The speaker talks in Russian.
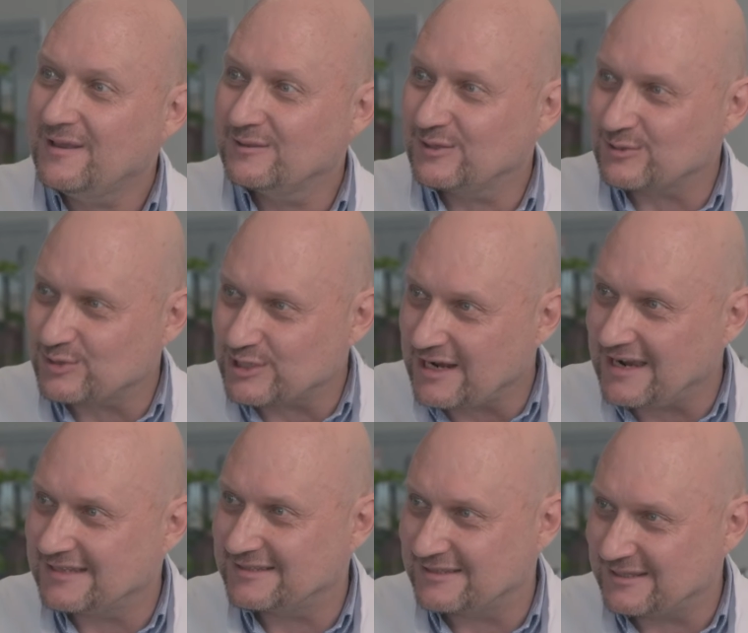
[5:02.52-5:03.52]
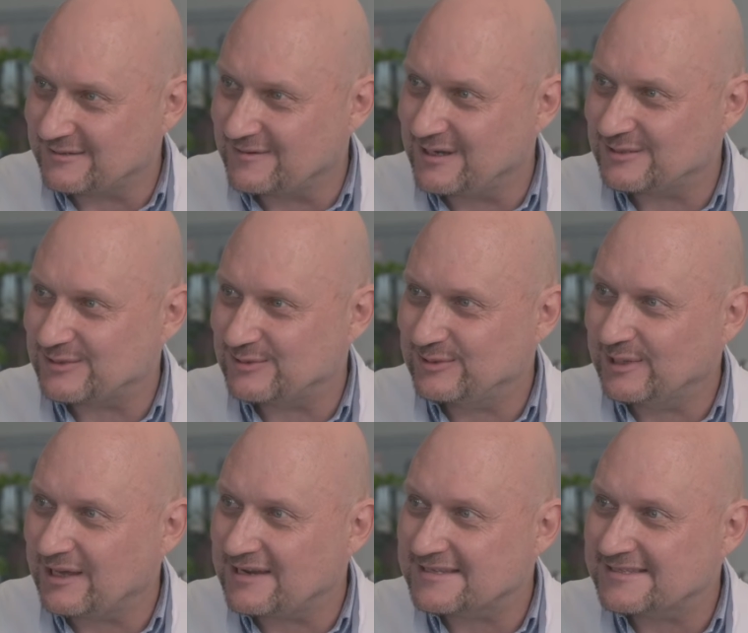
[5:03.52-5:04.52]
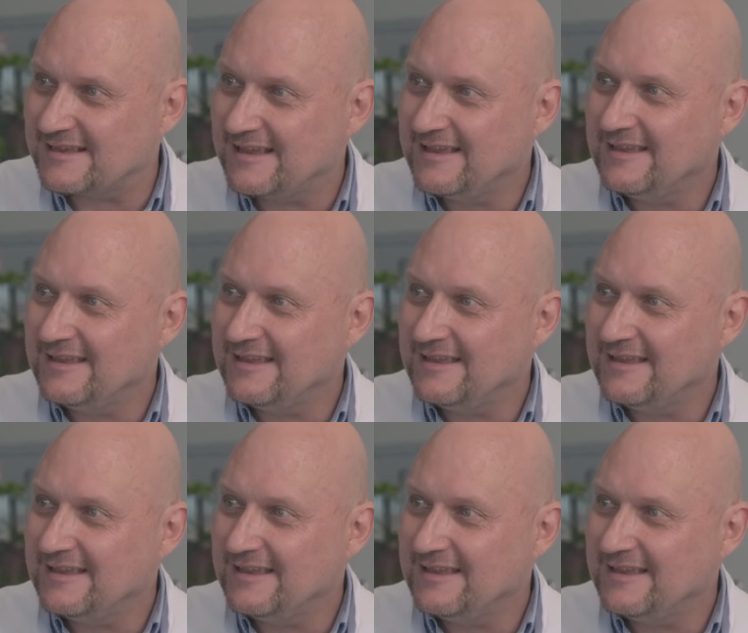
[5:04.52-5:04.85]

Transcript: нарушает нервацию глаза,